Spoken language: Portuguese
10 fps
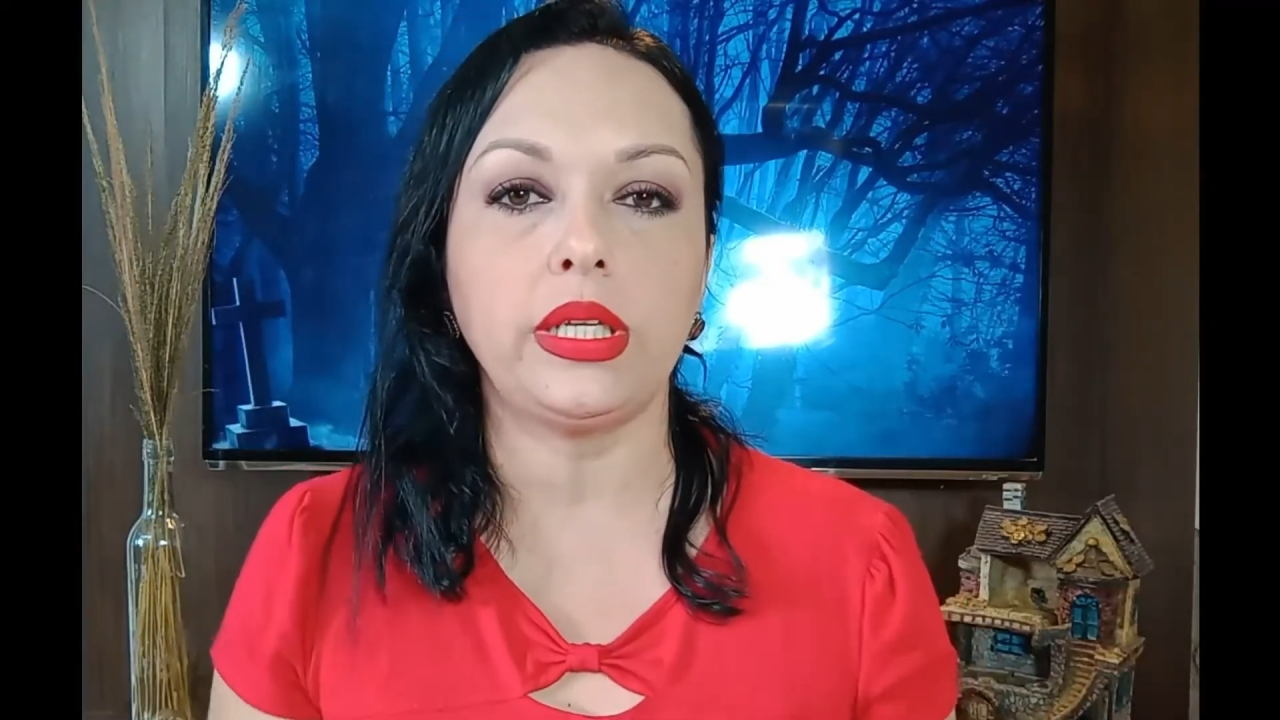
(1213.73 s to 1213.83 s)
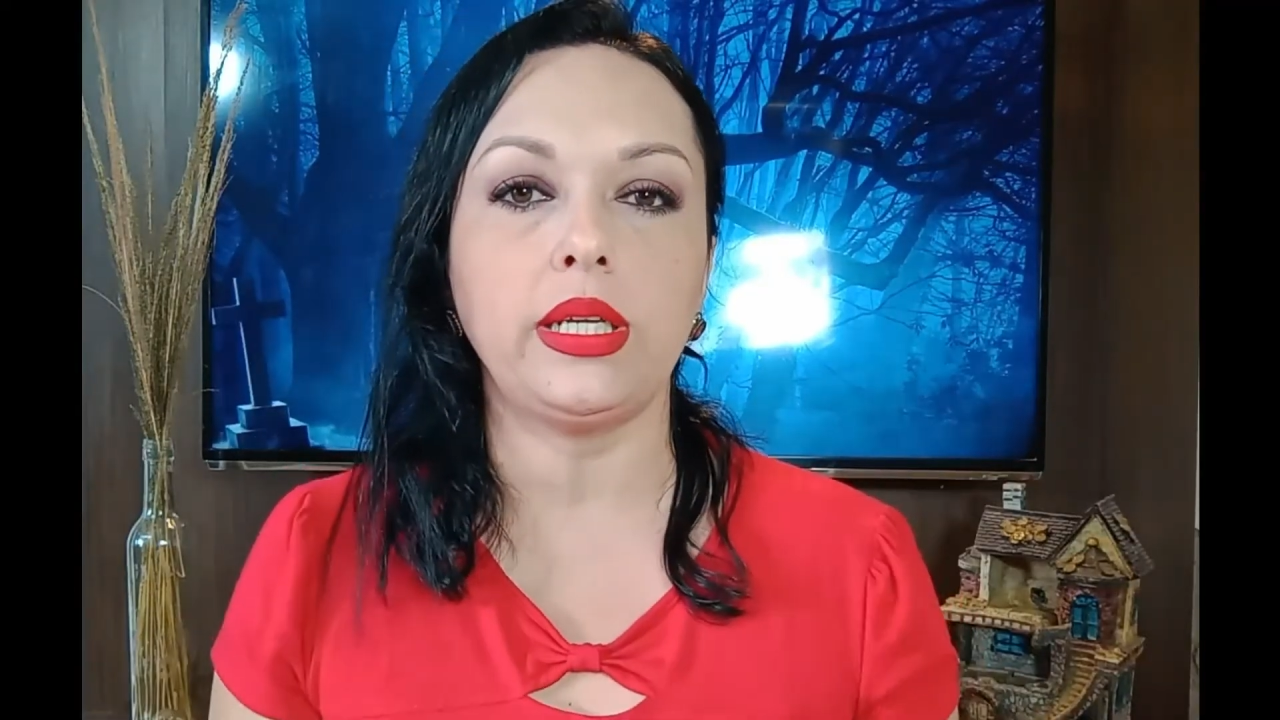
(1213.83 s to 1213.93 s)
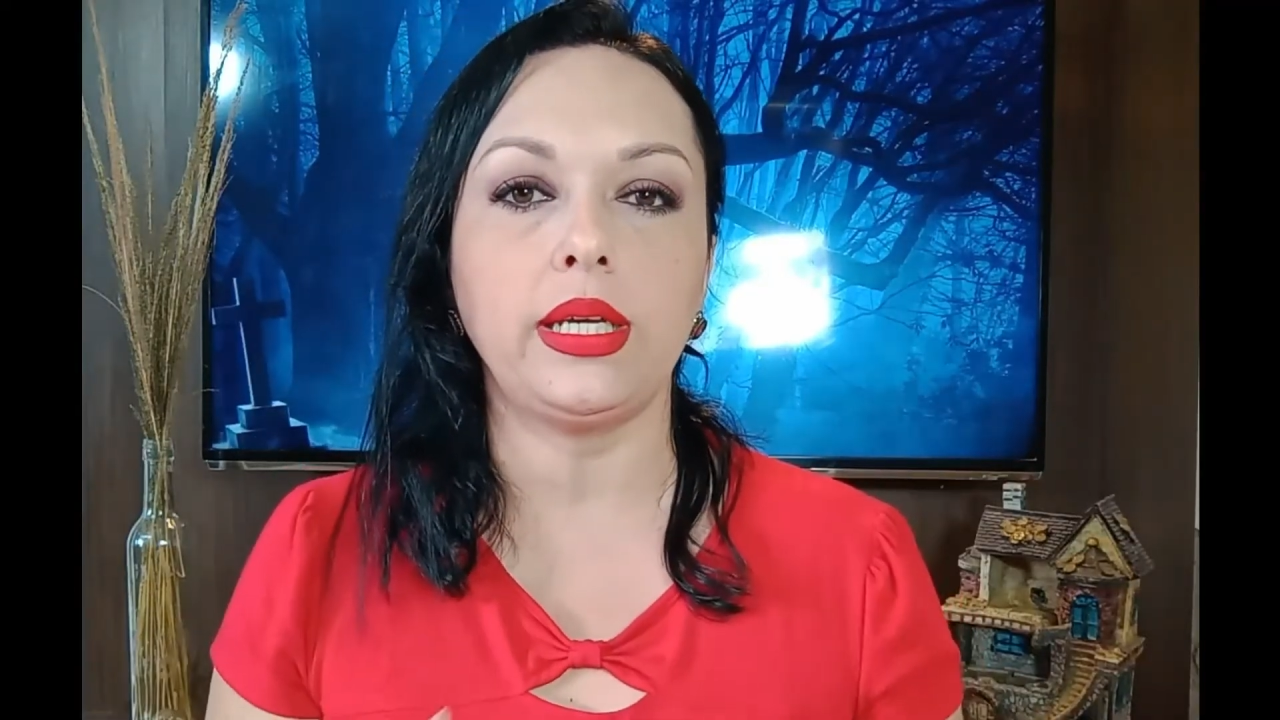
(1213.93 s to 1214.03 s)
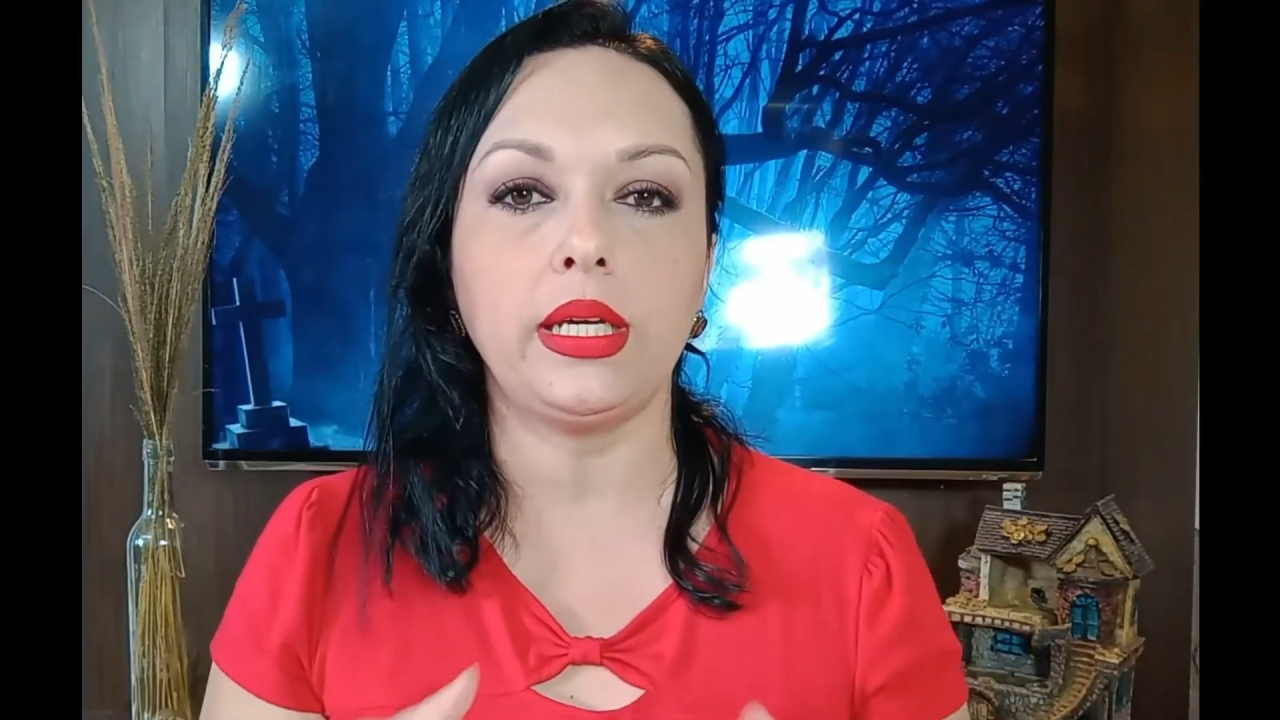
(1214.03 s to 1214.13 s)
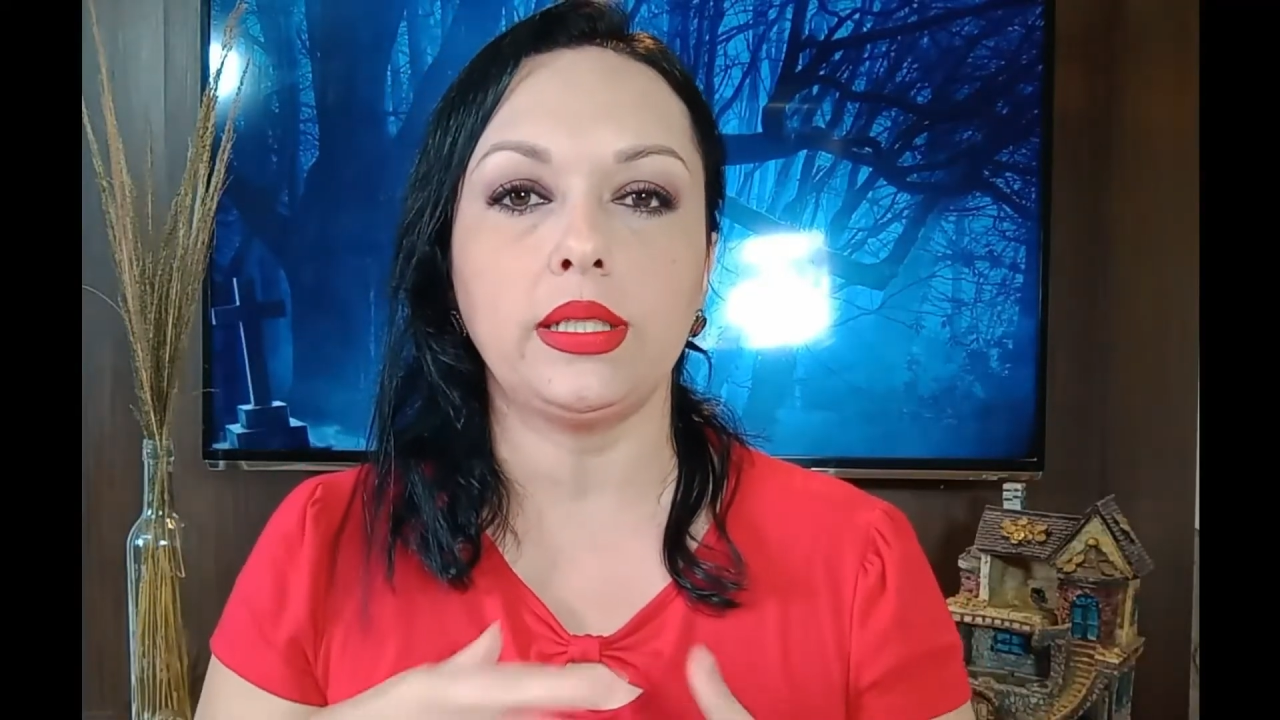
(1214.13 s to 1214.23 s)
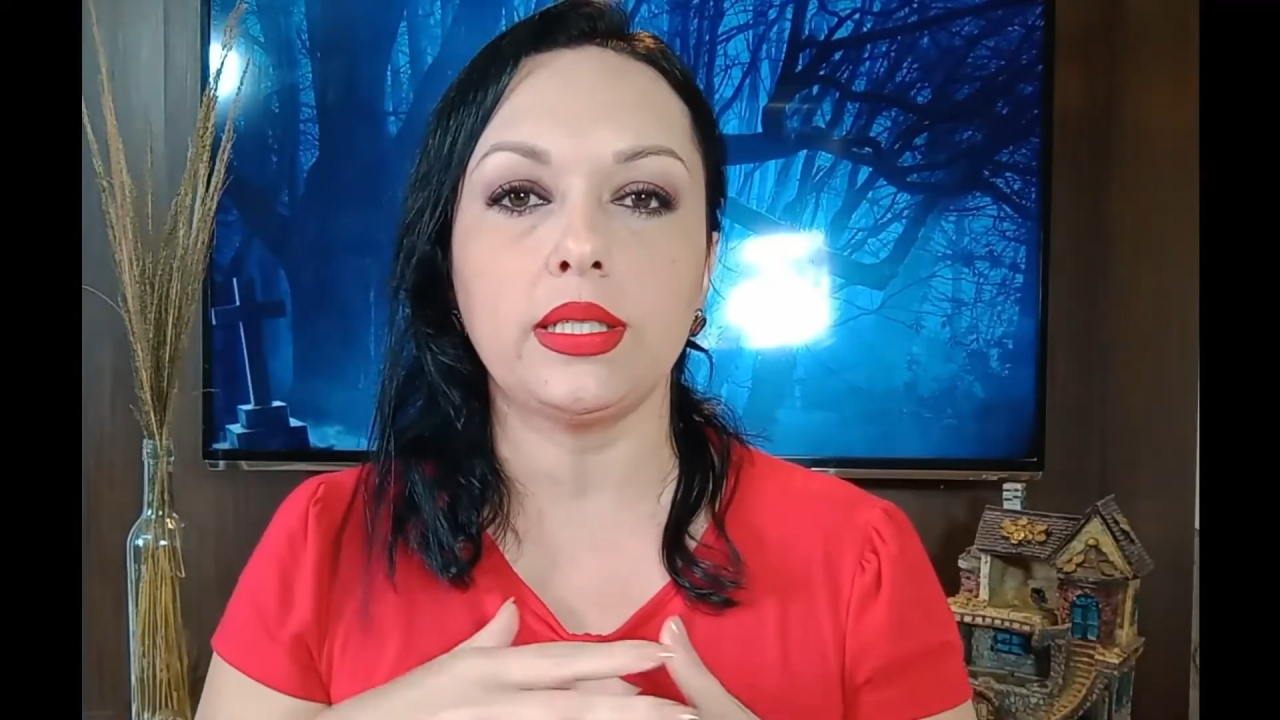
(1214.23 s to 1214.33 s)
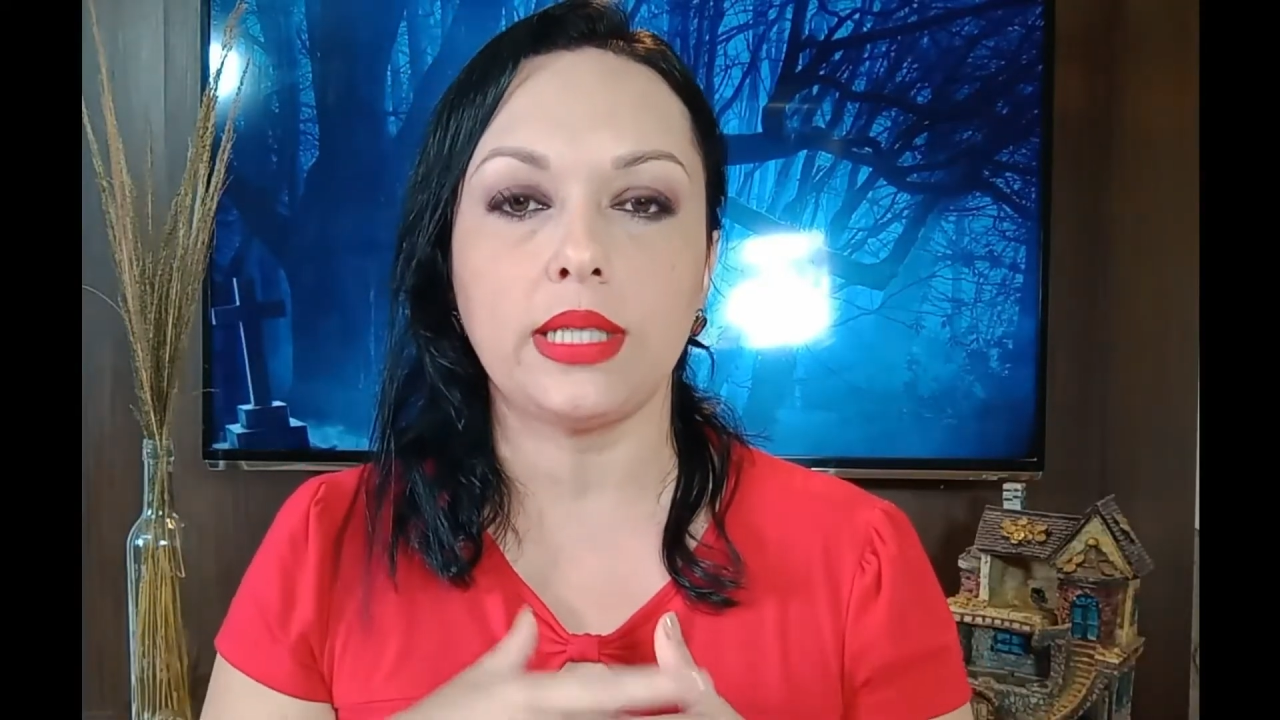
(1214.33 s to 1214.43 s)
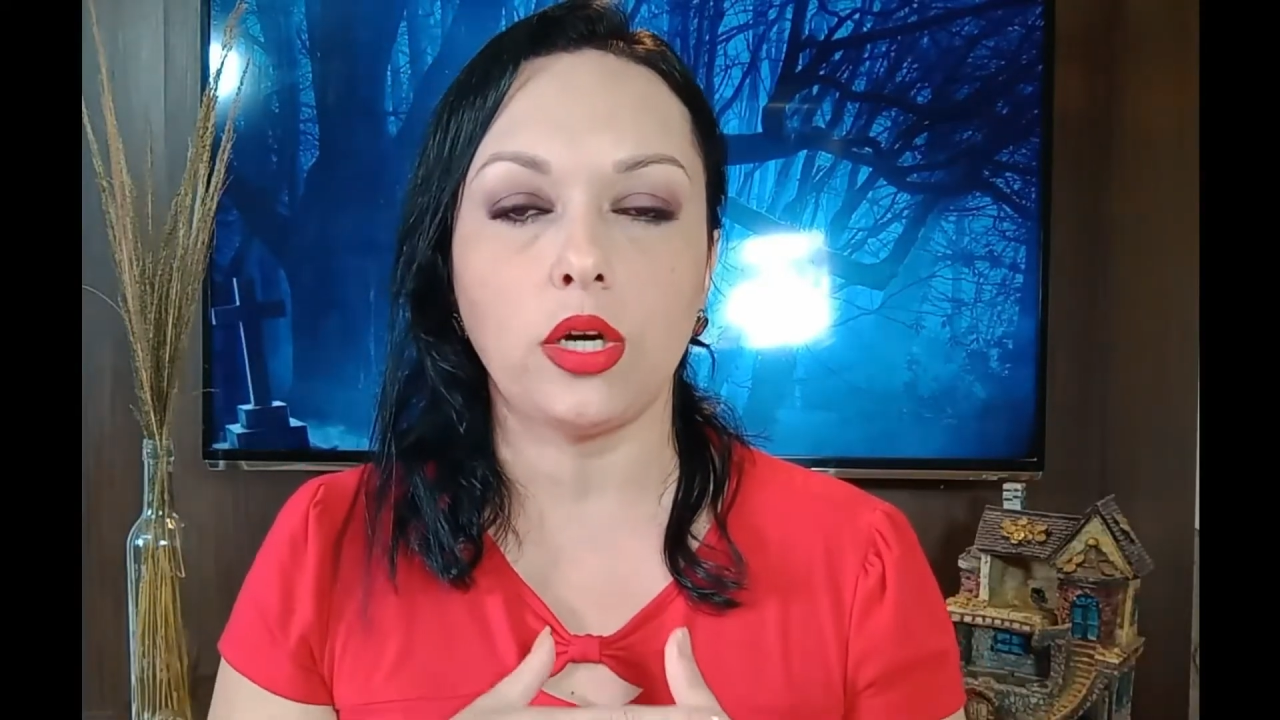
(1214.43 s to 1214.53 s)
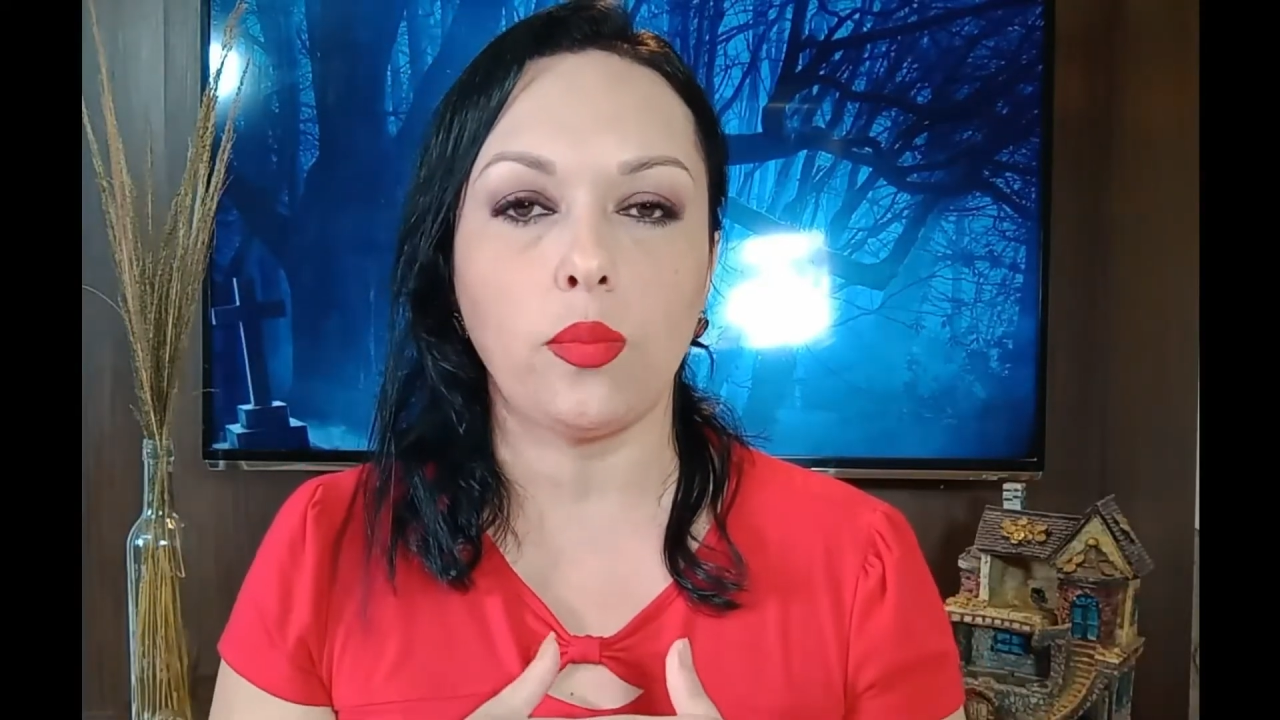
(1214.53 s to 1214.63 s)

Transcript: dele ainda se